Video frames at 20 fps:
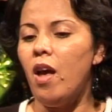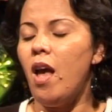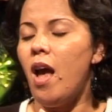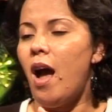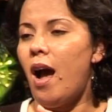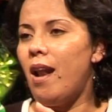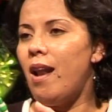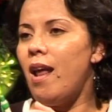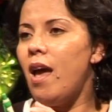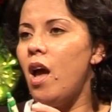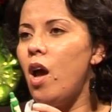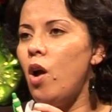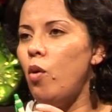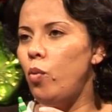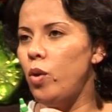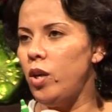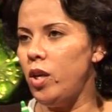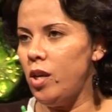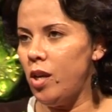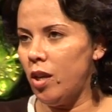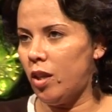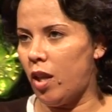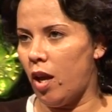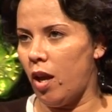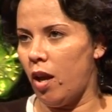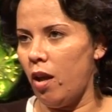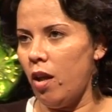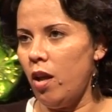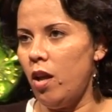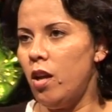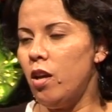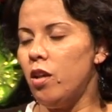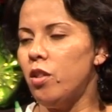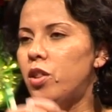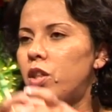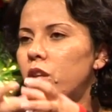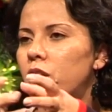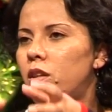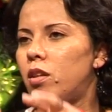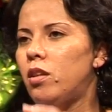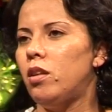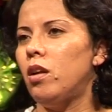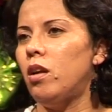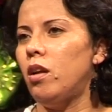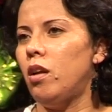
على هويتها ضد